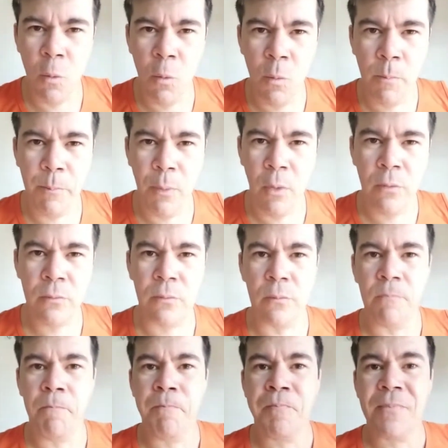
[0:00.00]

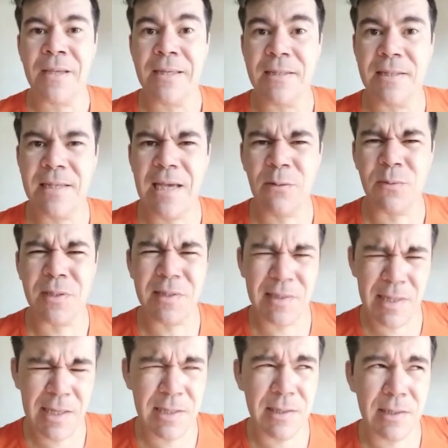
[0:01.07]

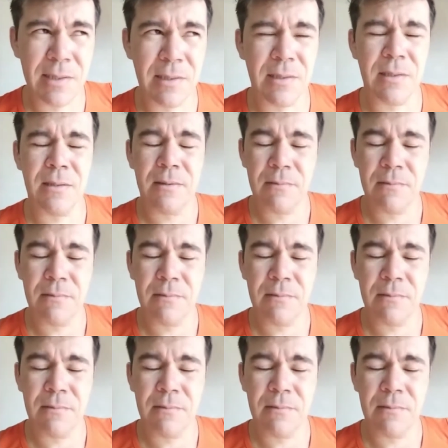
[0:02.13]
1.06